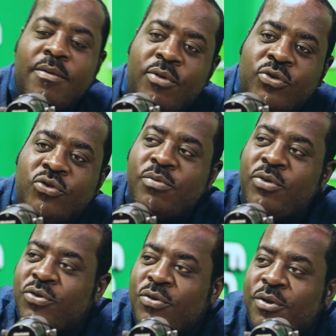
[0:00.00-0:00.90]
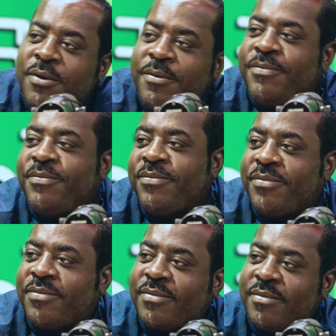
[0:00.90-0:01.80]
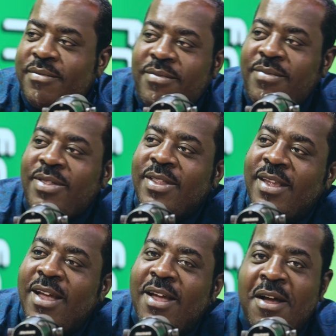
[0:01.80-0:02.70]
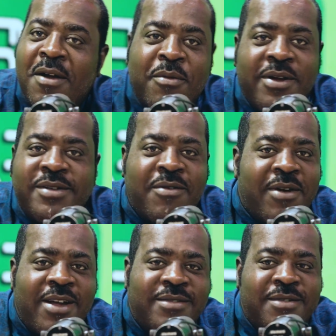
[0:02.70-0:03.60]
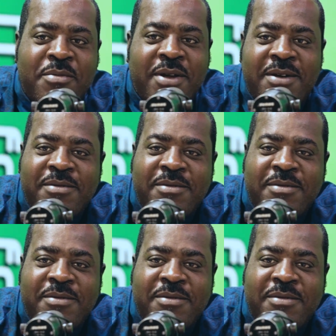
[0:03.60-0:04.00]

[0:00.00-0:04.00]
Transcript: Bonjour, bonjour. Comment, comment allez-vous euh, Ça va, très bien.